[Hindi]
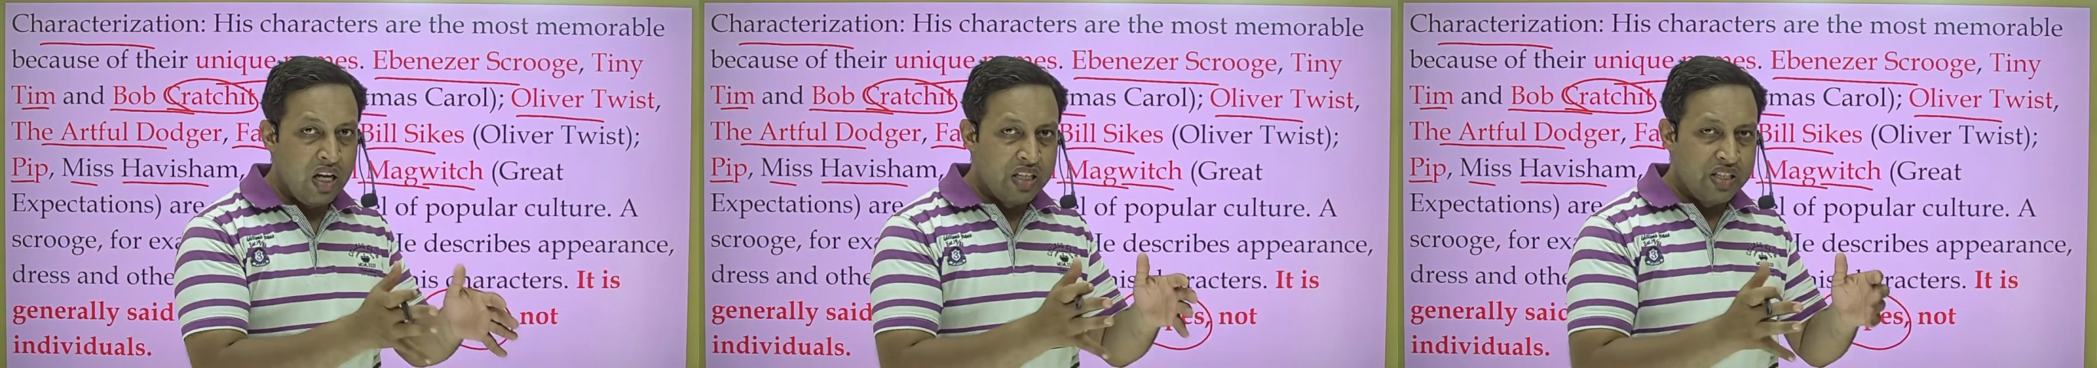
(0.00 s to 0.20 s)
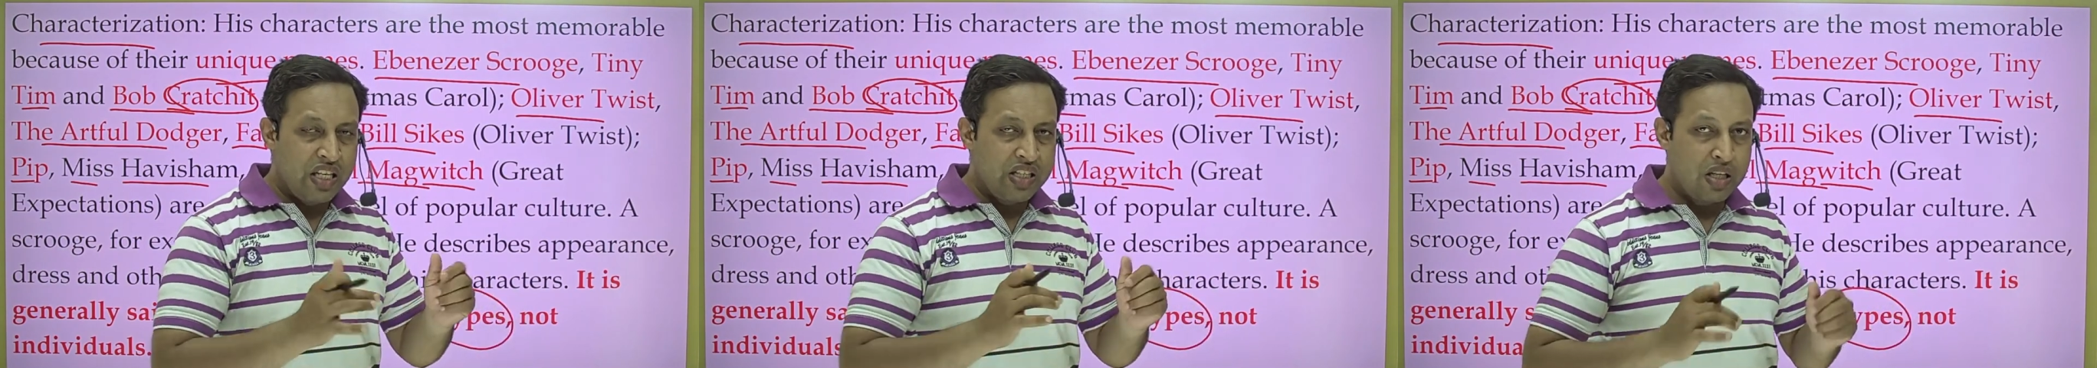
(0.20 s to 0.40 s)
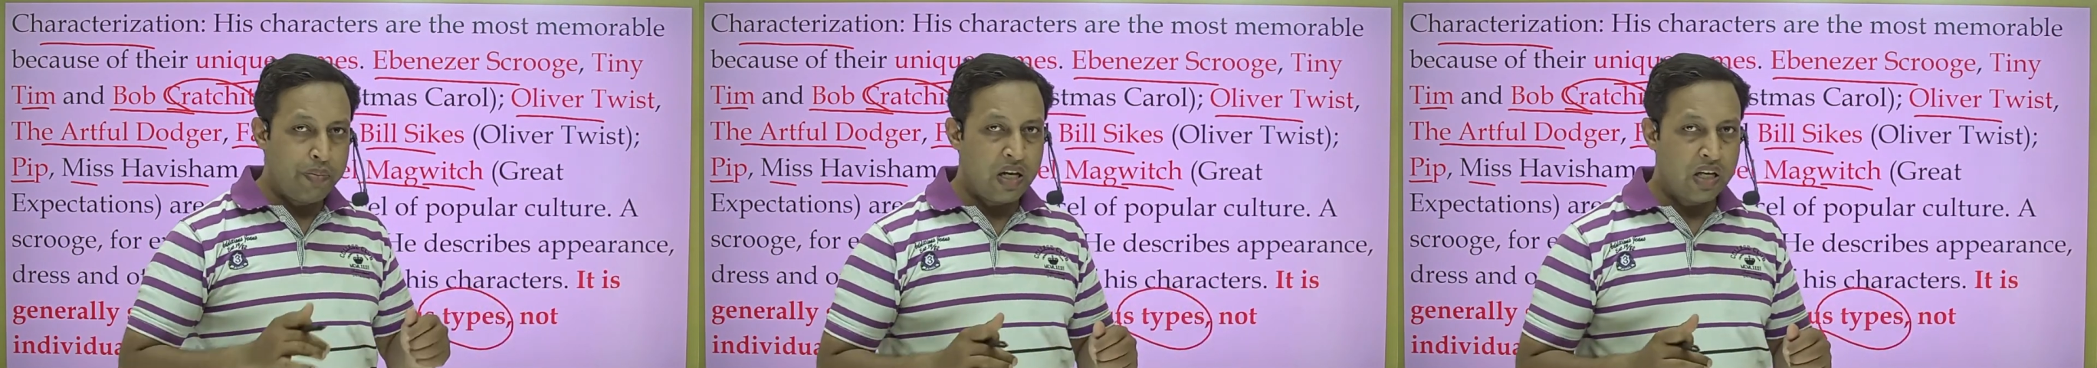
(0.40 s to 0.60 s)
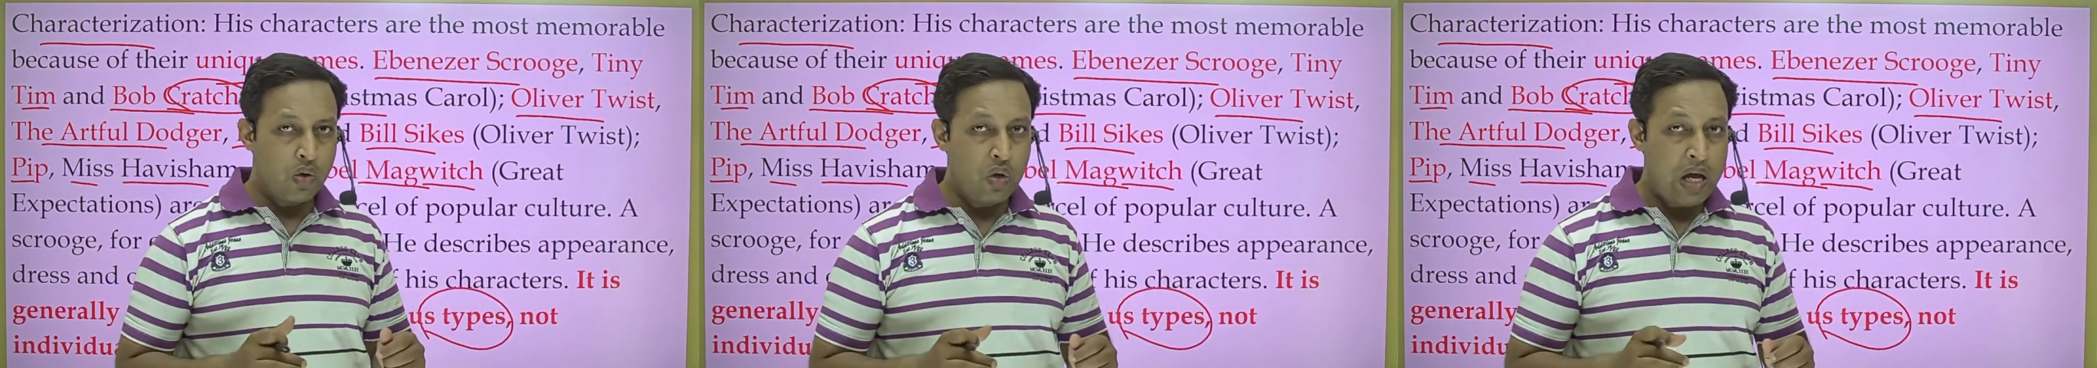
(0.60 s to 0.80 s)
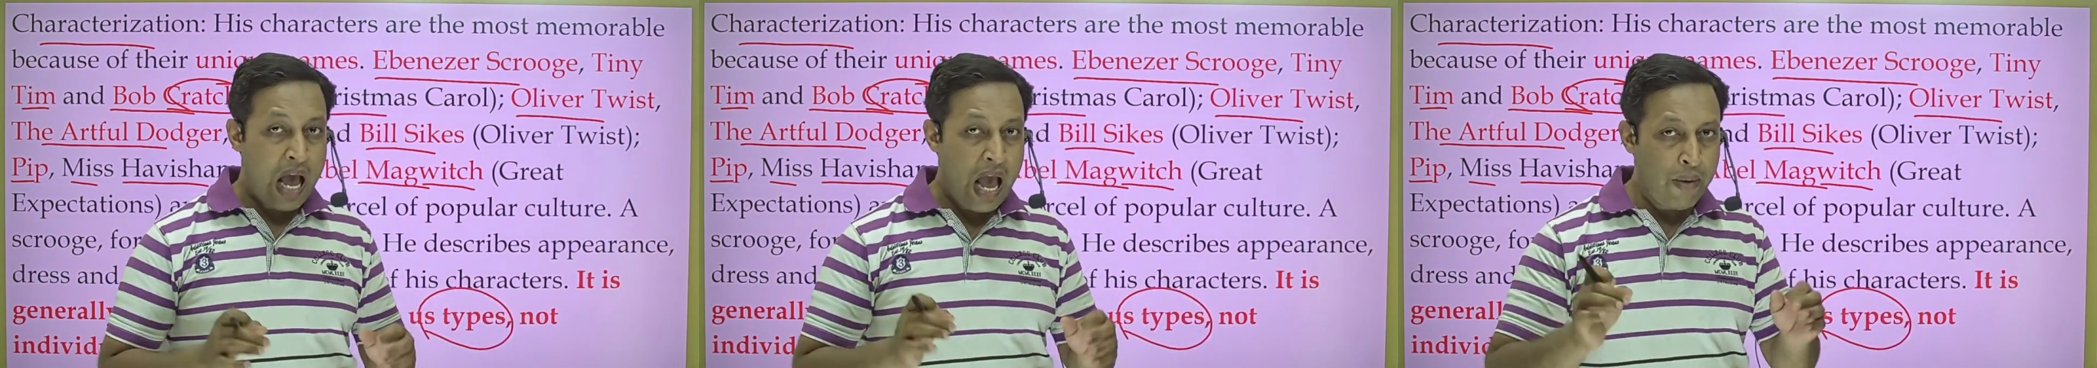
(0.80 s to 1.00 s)
जैसे मैं कहूँ
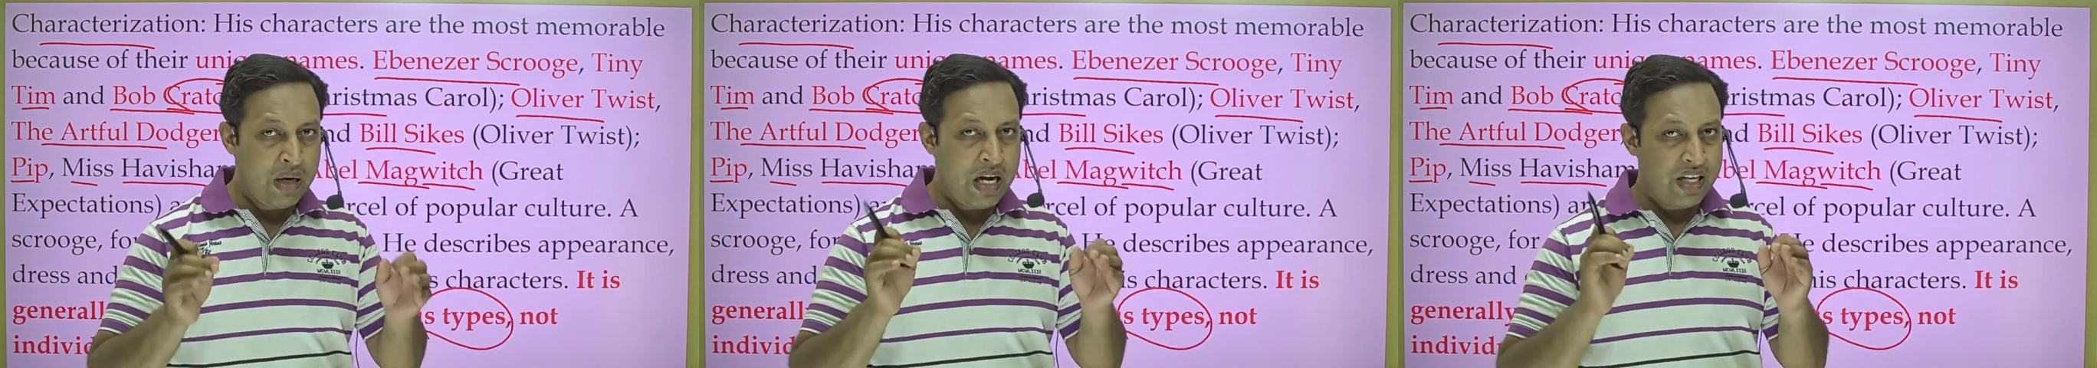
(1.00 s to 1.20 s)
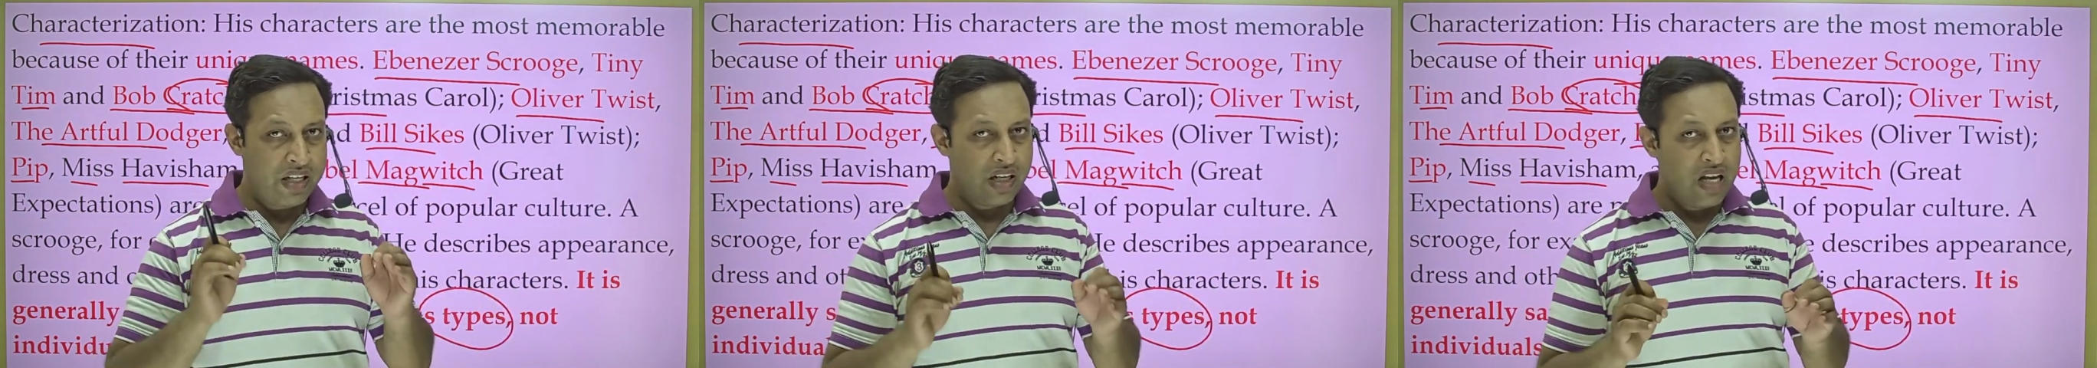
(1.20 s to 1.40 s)
हेमलेट